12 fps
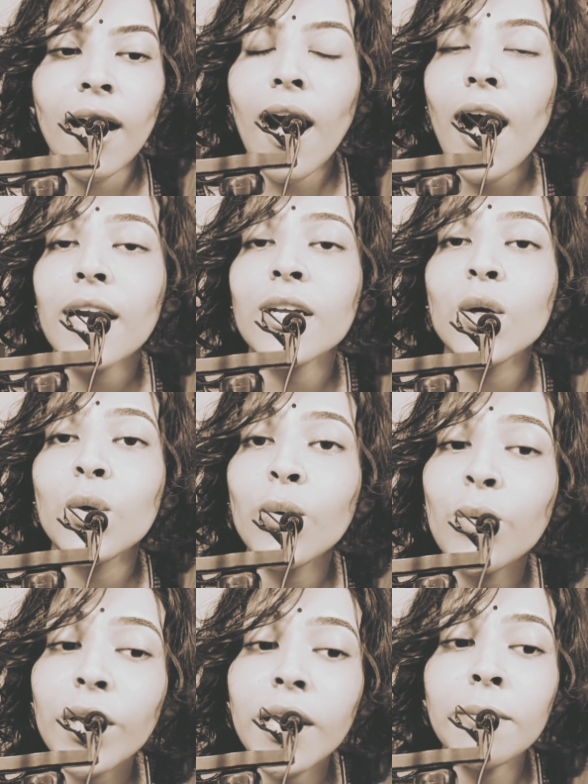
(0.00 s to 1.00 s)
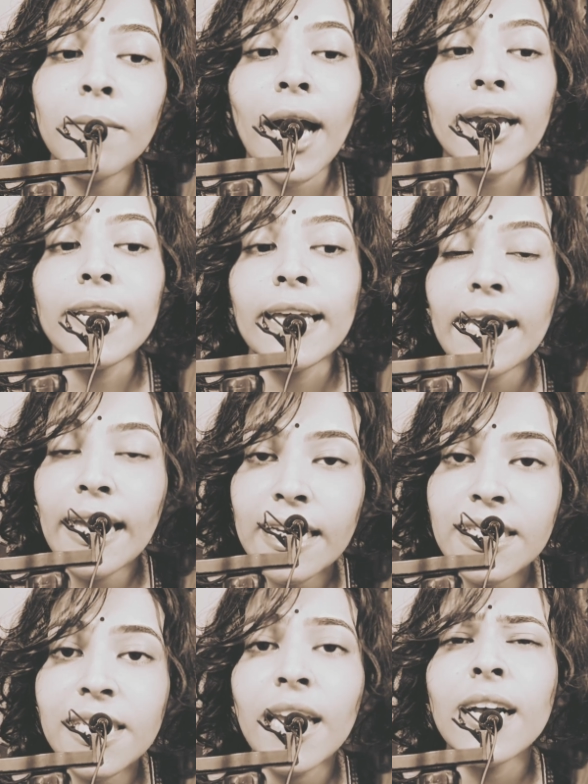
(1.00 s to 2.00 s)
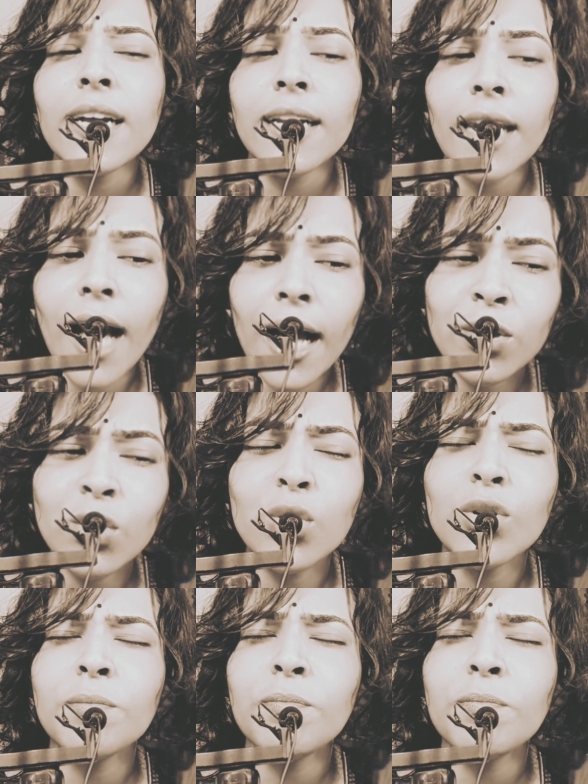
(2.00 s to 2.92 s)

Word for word: আর কুড়ি মাইল হেঁটে ক্লান্ত